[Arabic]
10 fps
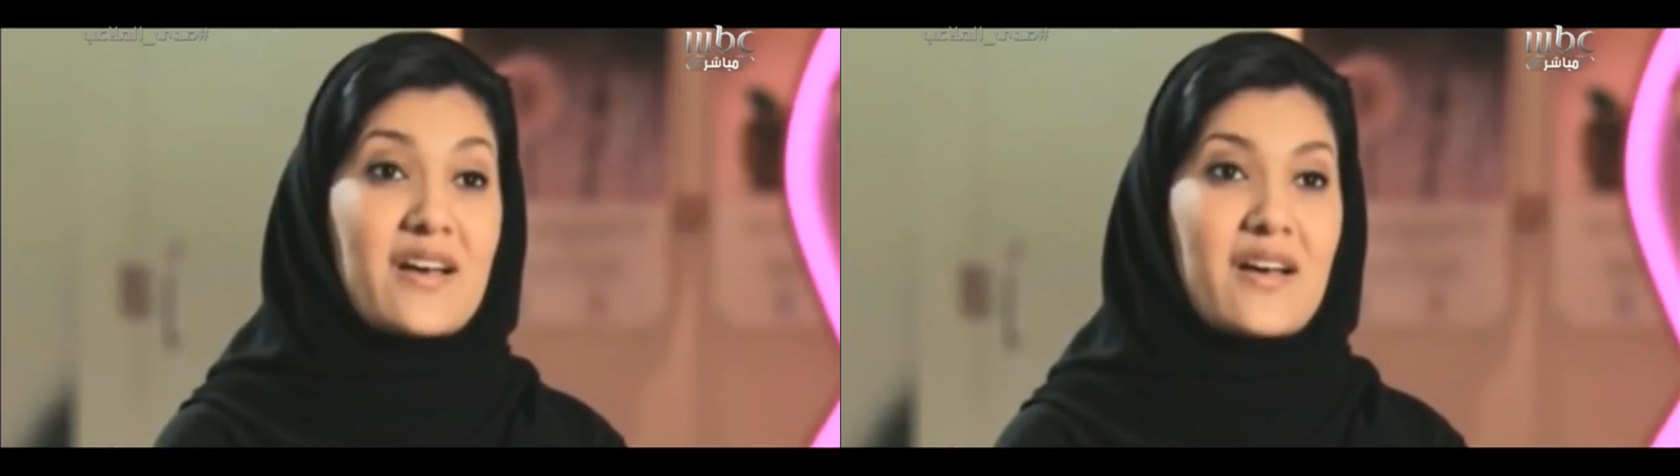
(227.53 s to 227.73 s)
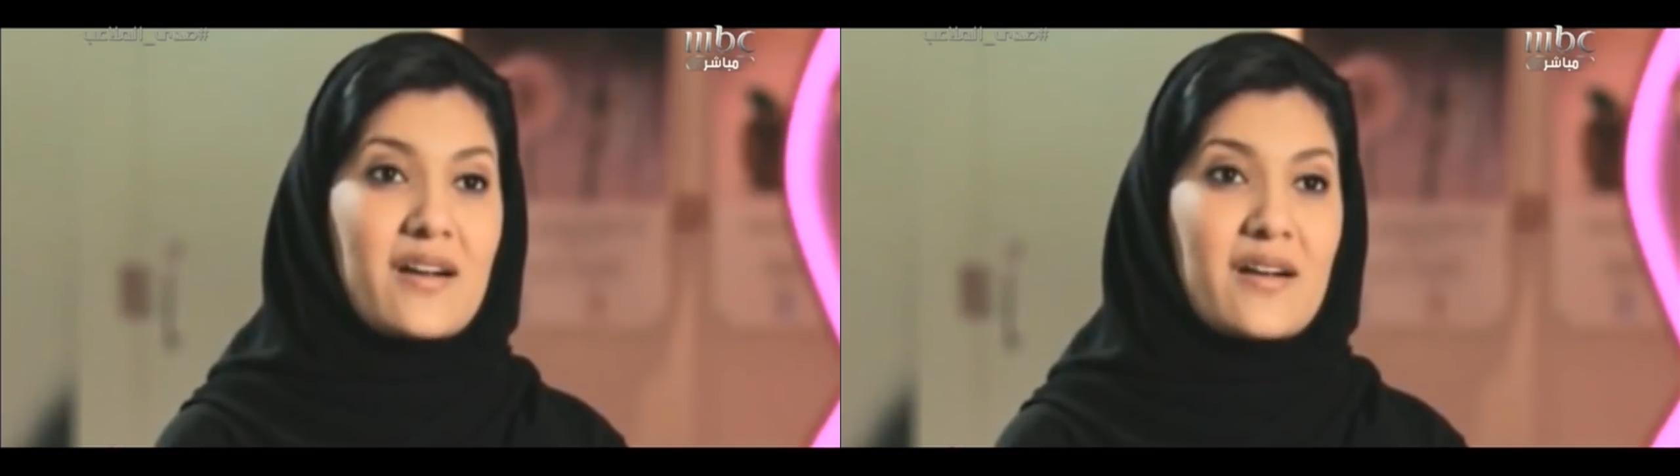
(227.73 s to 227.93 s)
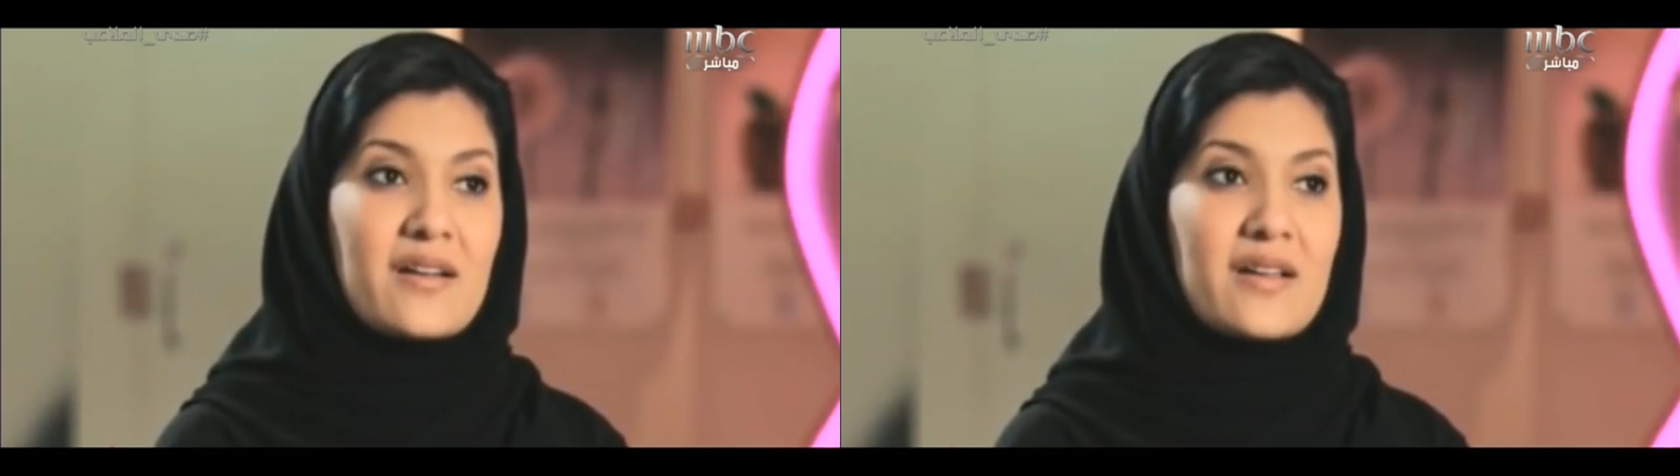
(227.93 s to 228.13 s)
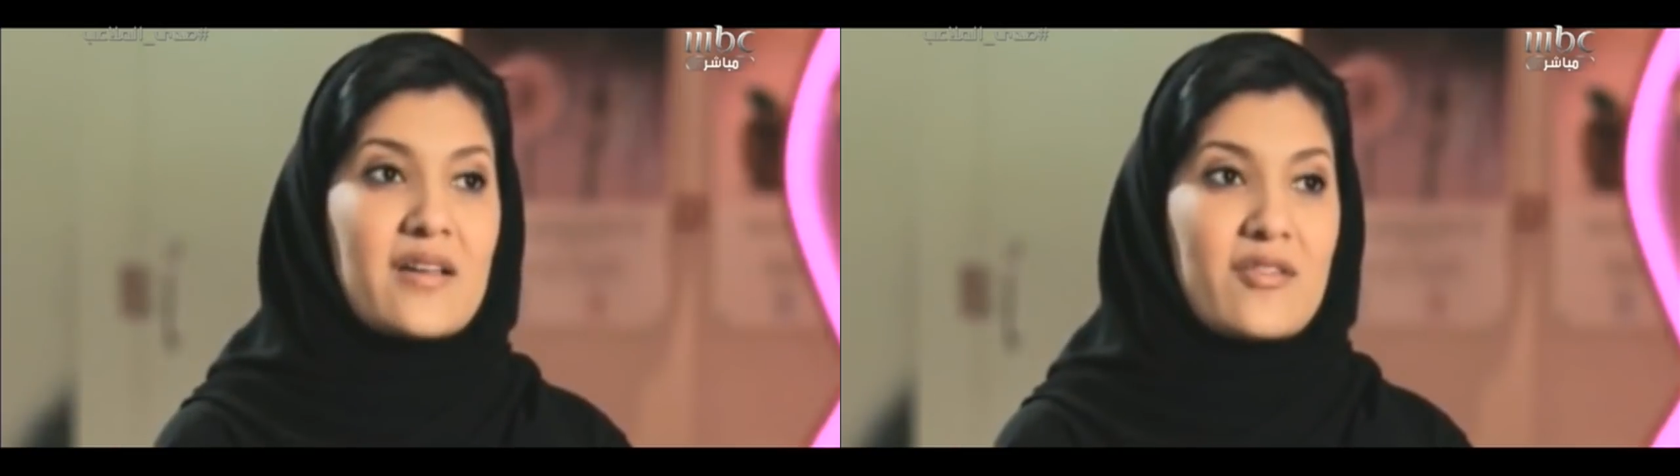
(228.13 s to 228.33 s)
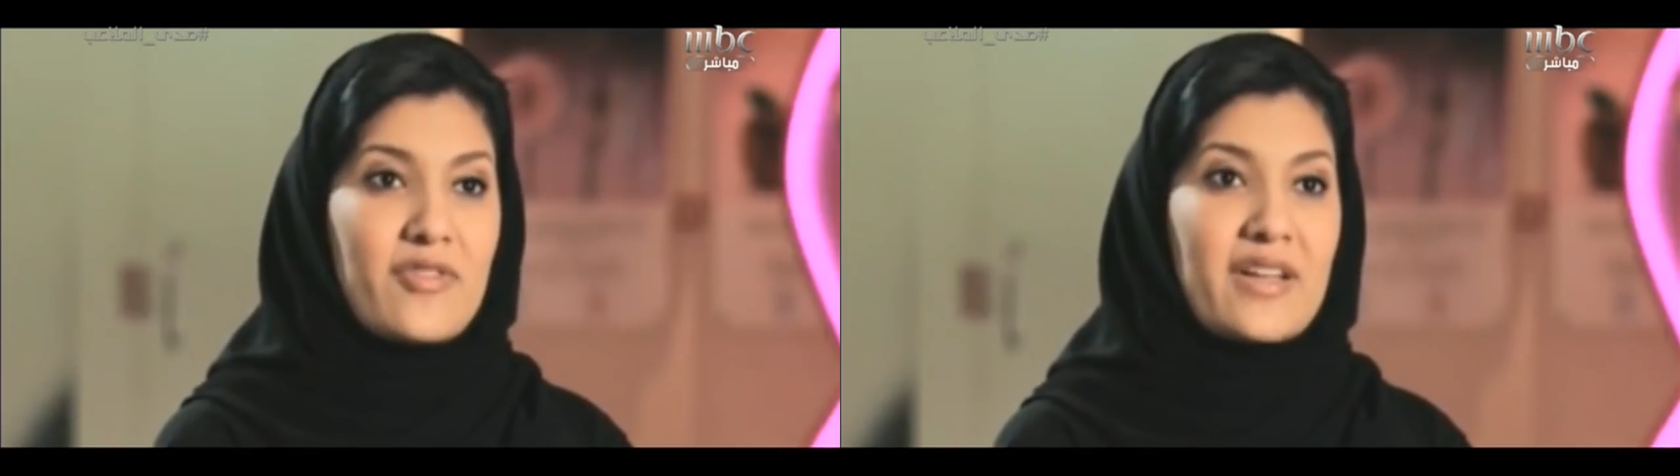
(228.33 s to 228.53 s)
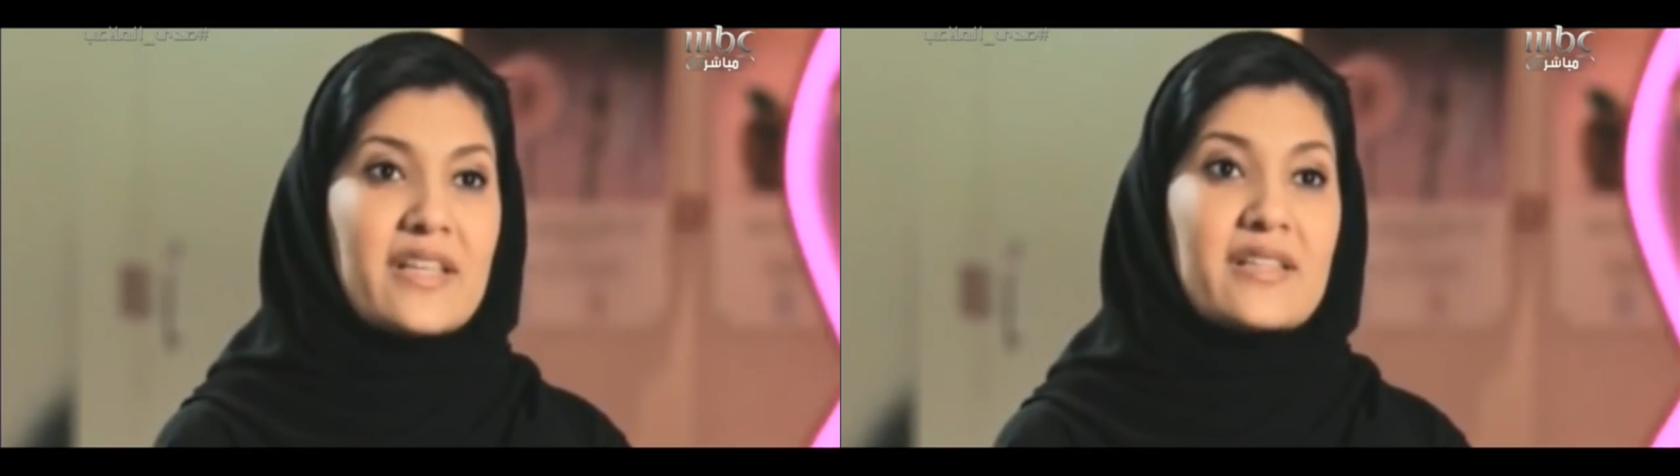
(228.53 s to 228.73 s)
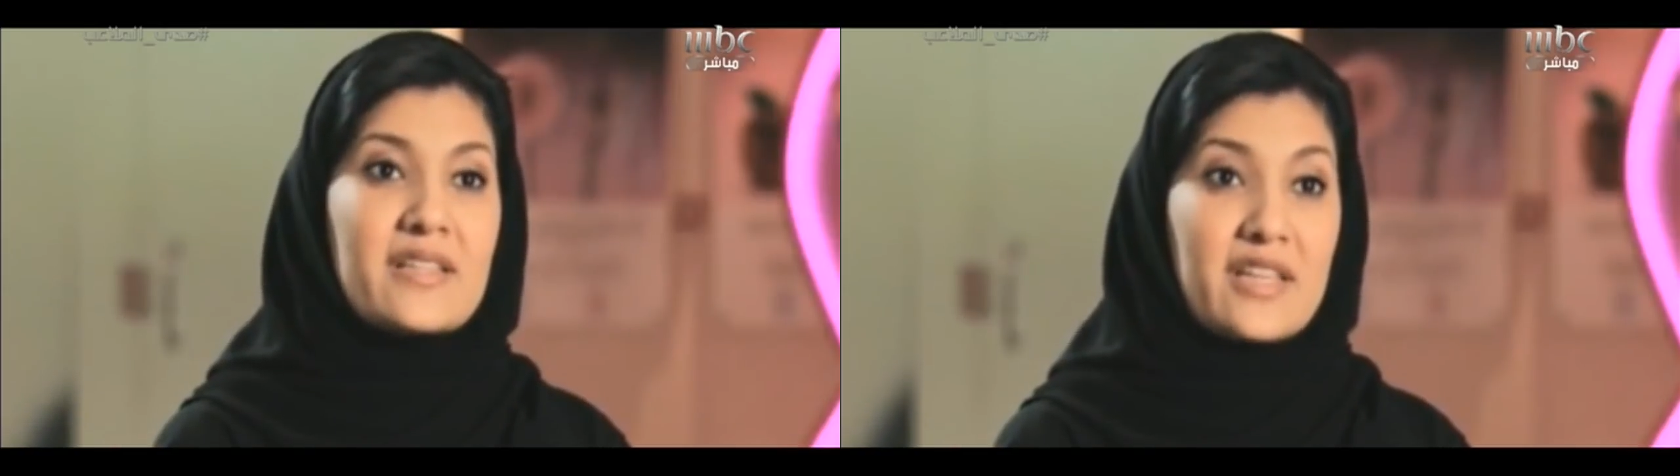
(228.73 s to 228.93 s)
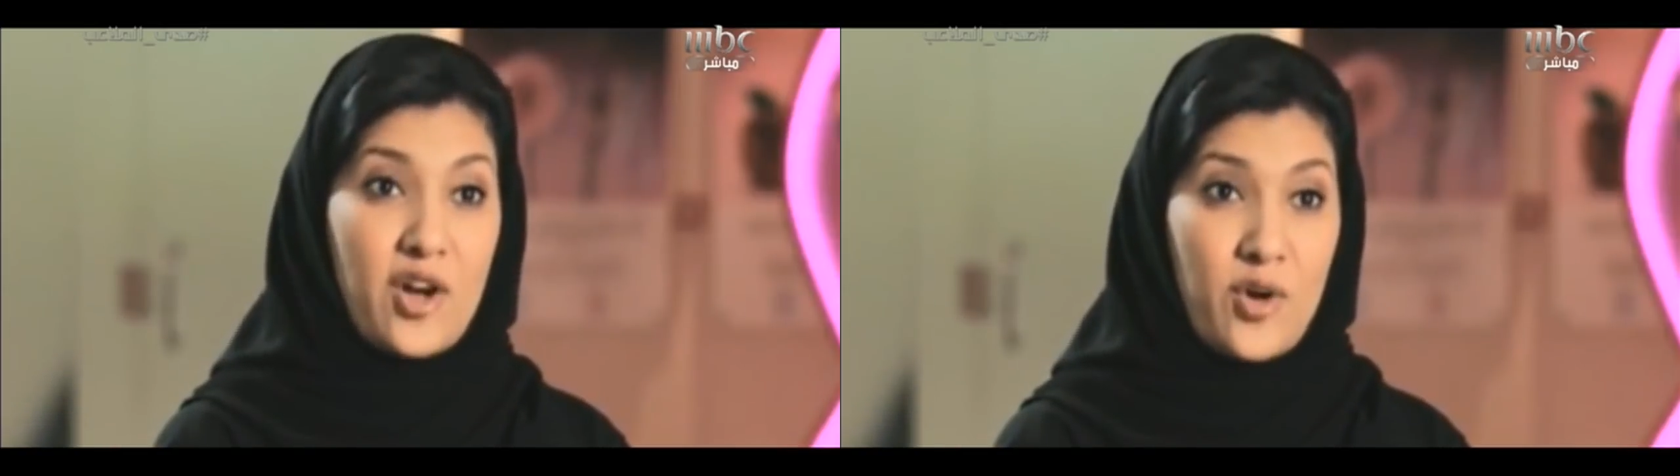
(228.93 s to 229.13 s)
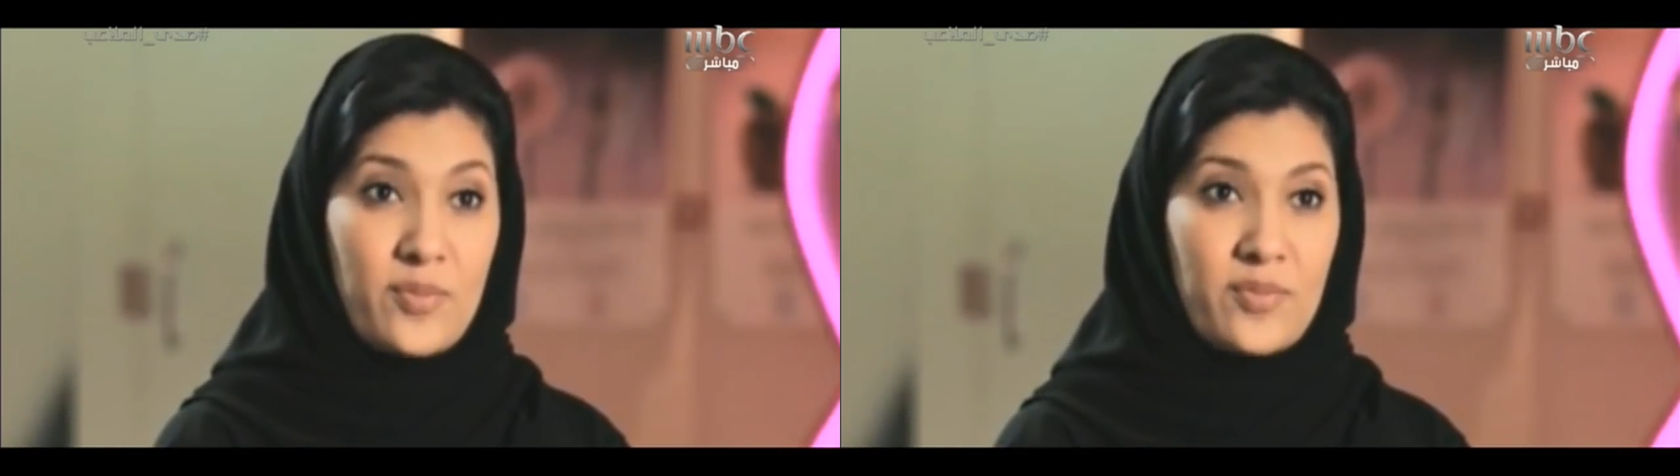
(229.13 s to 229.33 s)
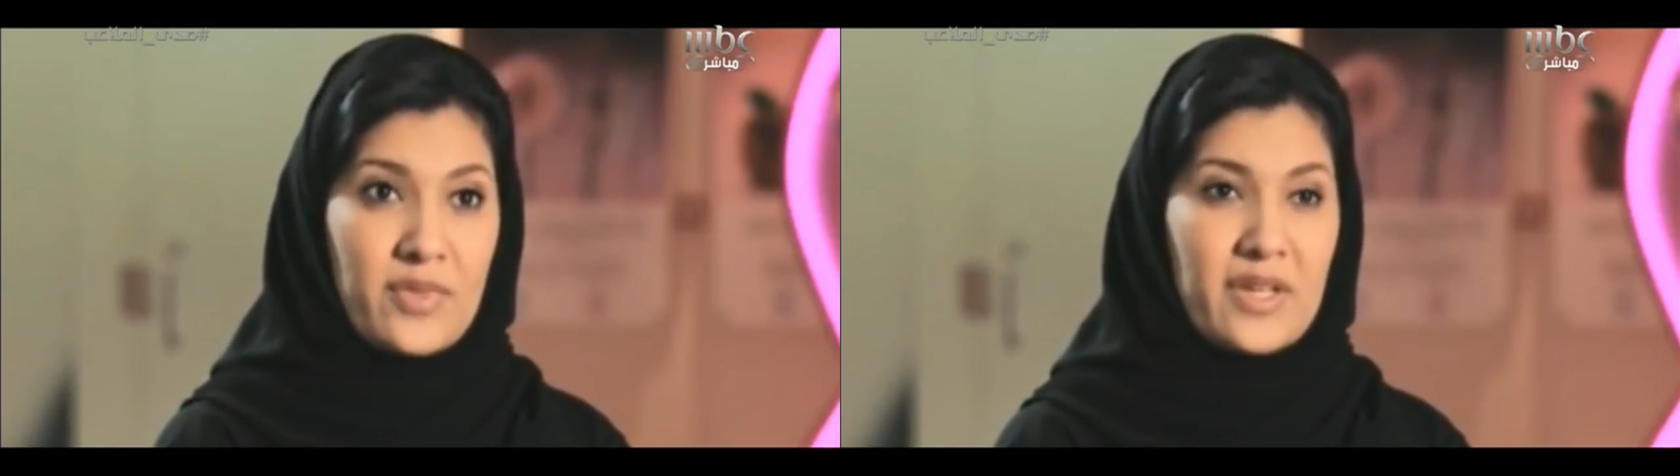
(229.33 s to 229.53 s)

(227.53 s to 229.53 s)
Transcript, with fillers: زهرة فادتني كأم